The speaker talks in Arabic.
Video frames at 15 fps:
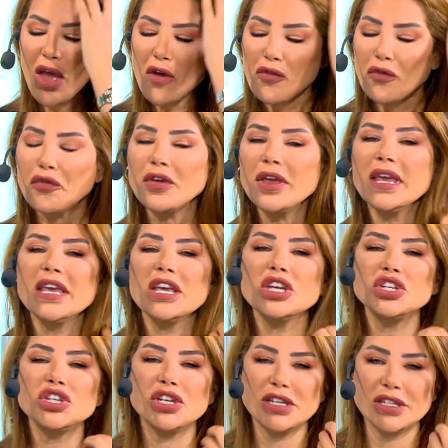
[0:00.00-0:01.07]
في
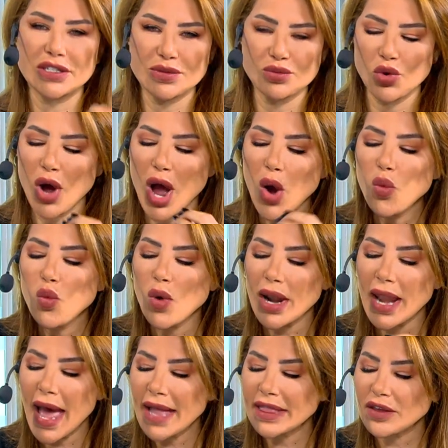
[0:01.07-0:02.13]
إشي اسمه
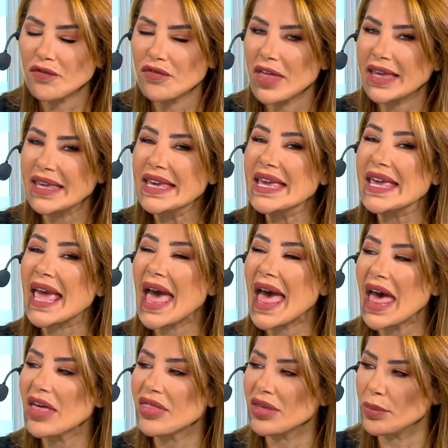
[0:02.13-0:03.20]
اول هاتف ذكي
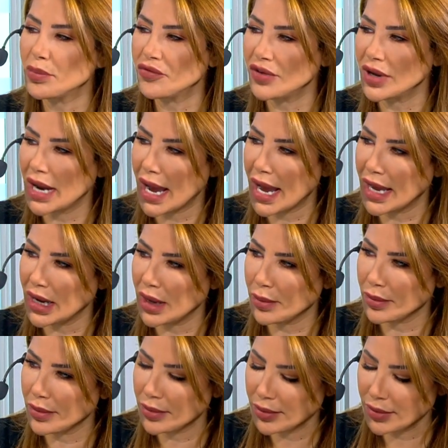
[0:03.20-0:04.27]
كاذب في العالم